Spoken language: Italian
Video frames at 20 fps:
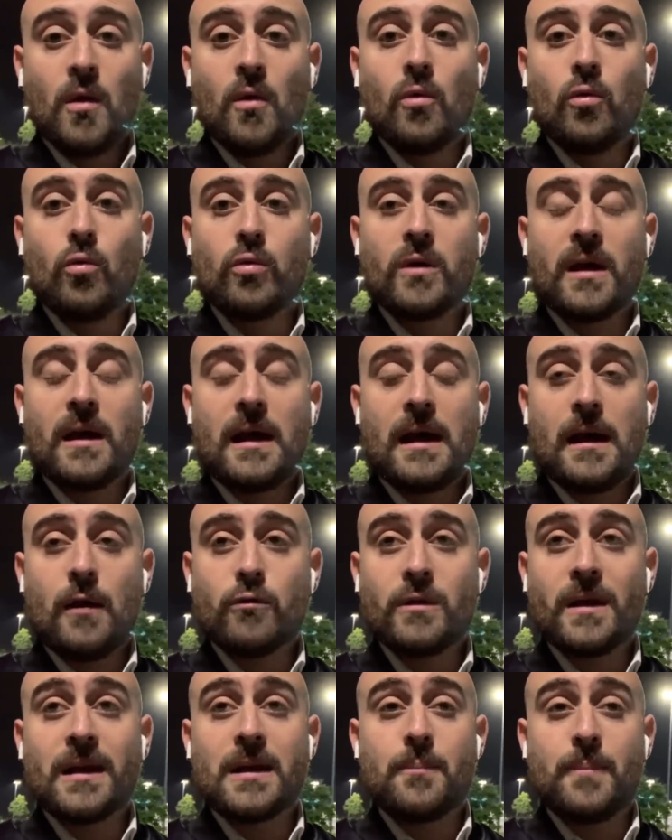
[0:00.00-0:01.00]
una,
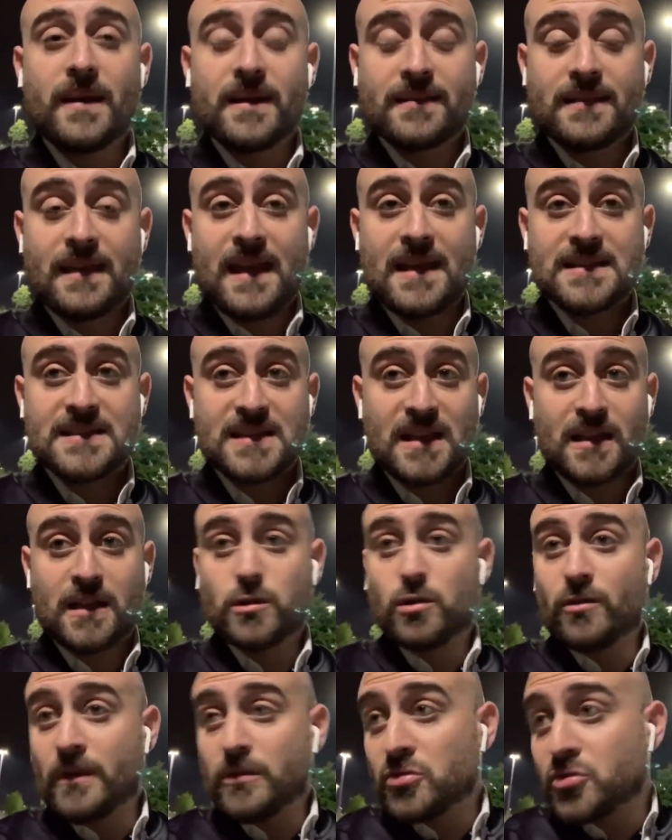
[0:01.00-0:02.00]
una ripartenza che
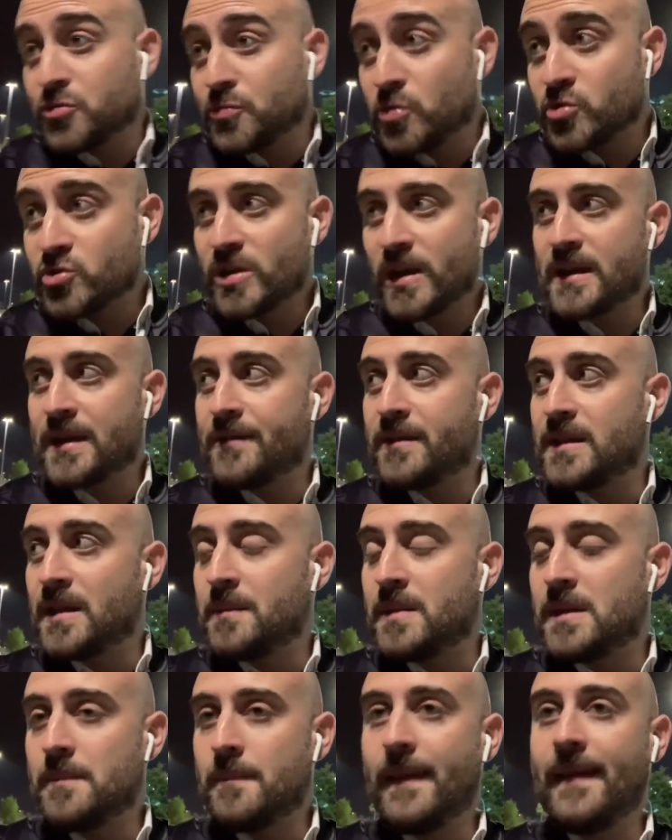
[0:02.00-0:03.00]
dovrà sfociare
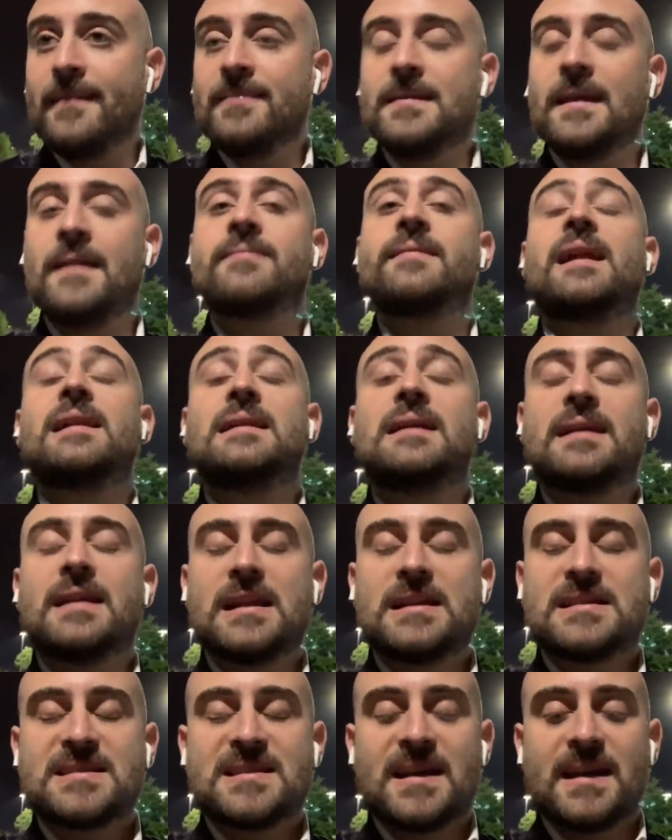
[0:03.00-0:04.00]
inevitabilmente nel
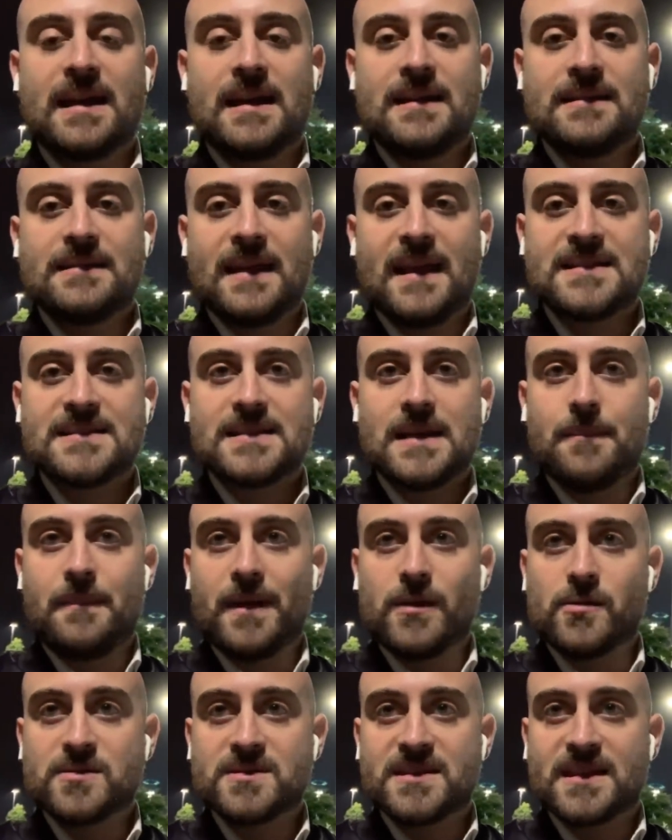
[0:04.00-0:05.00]
rialzare la testa, ma
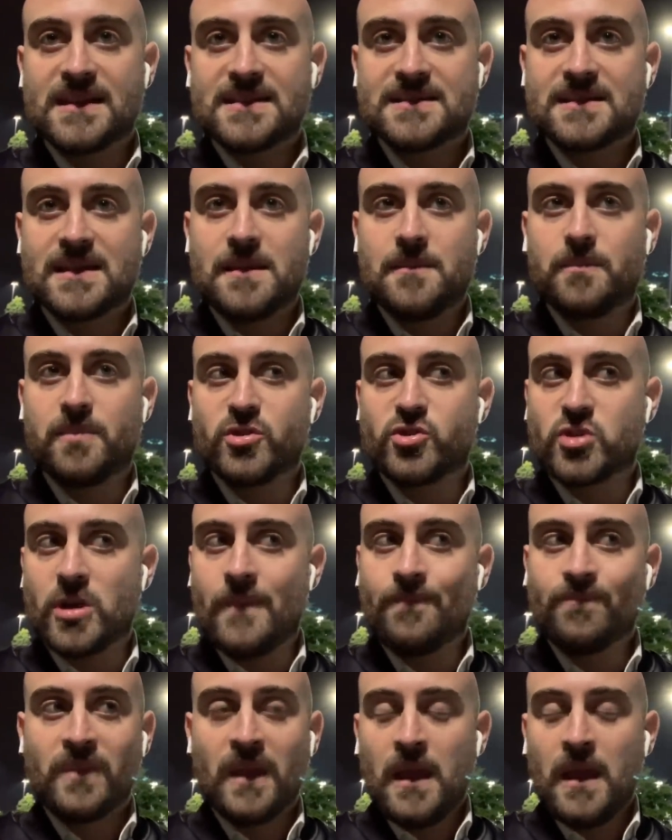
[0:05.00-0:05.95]
non sarà semplice